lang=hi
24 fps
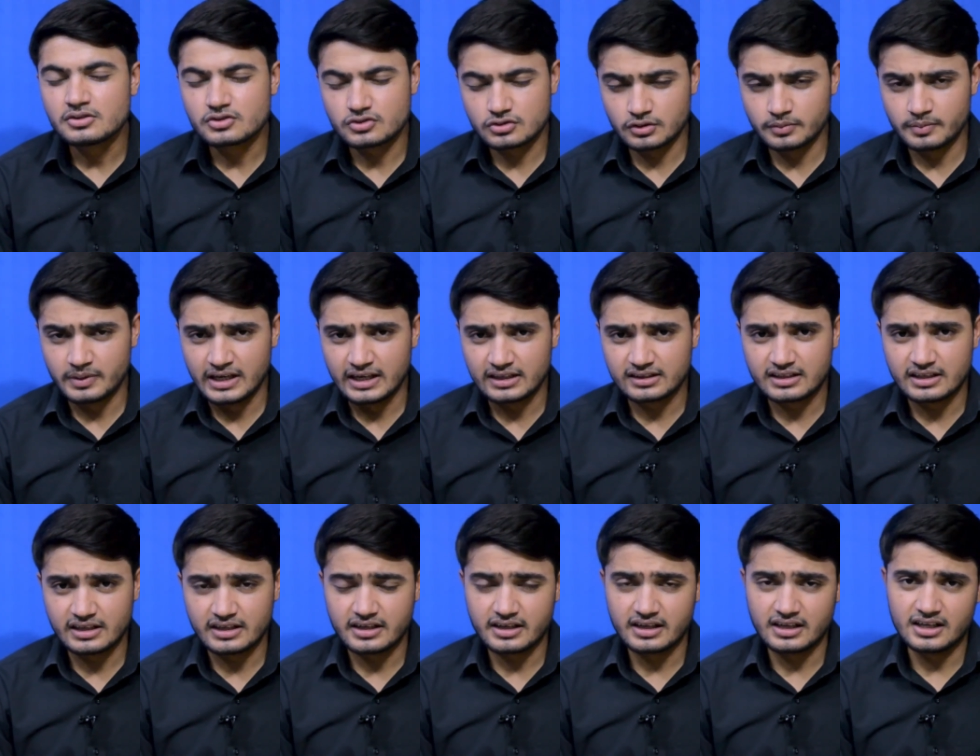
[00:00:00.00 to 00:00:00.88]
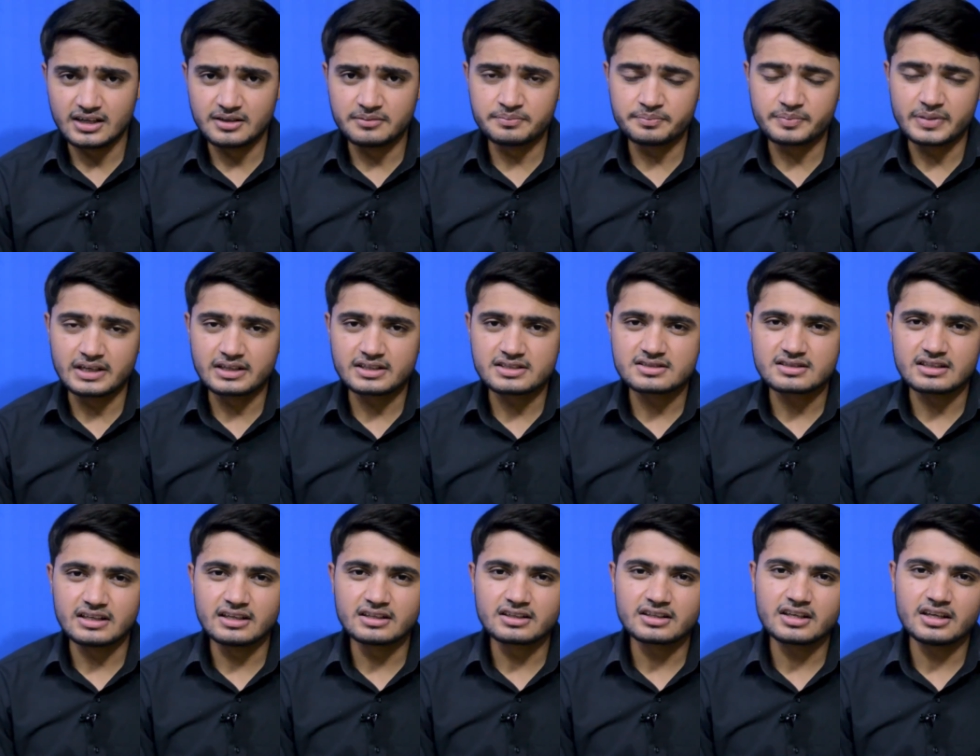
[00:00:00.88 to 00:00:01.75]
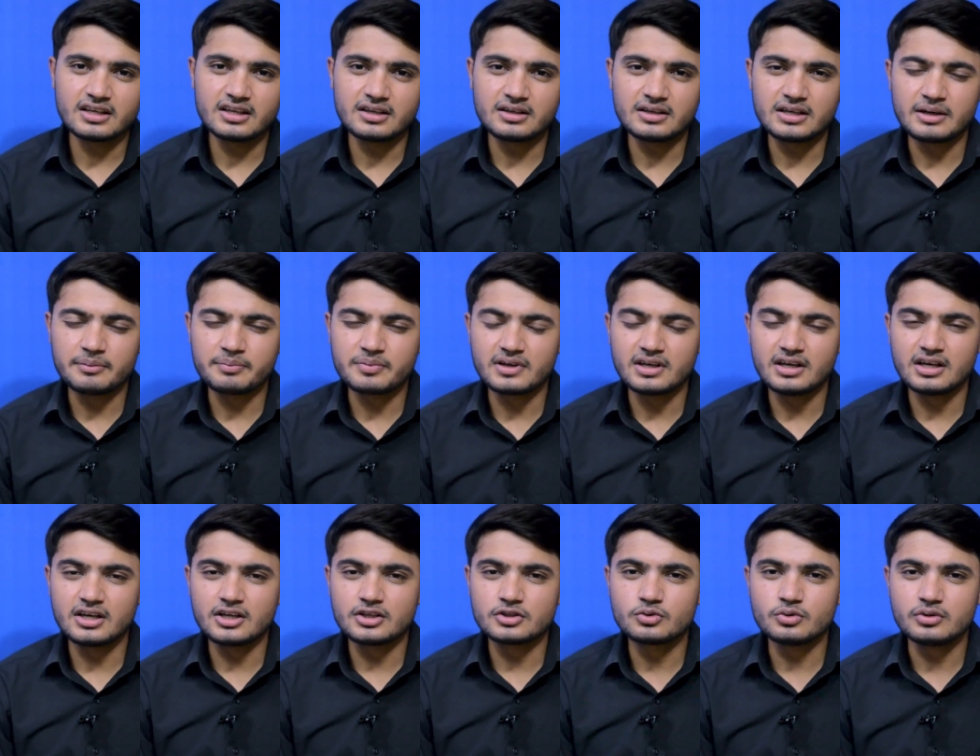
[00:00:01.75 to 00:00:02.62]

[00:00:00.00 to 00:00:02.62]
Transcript: सो बात कर रहे हैं हम पाकिस्तान के अपना